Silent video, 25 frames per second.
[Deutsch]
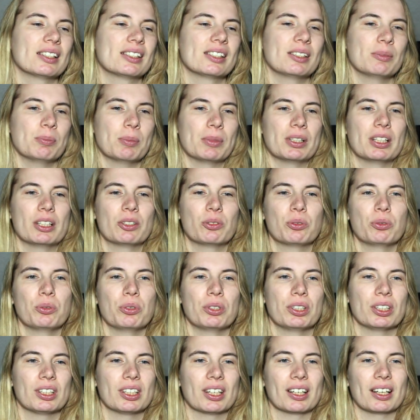Da sieht man
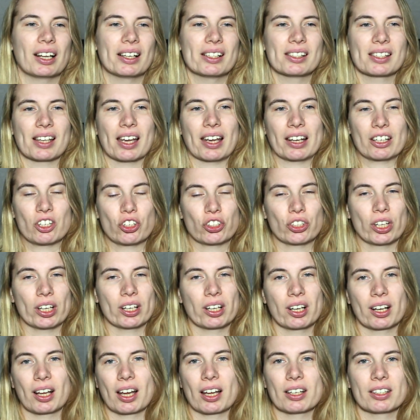natürlich als
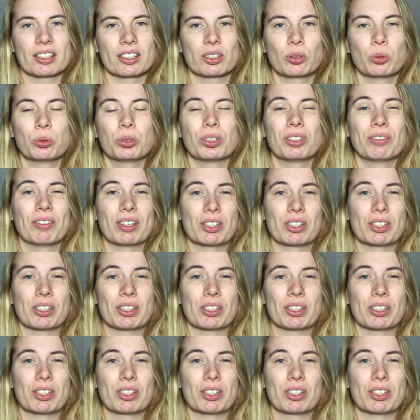Einsteiger gar nicht durch,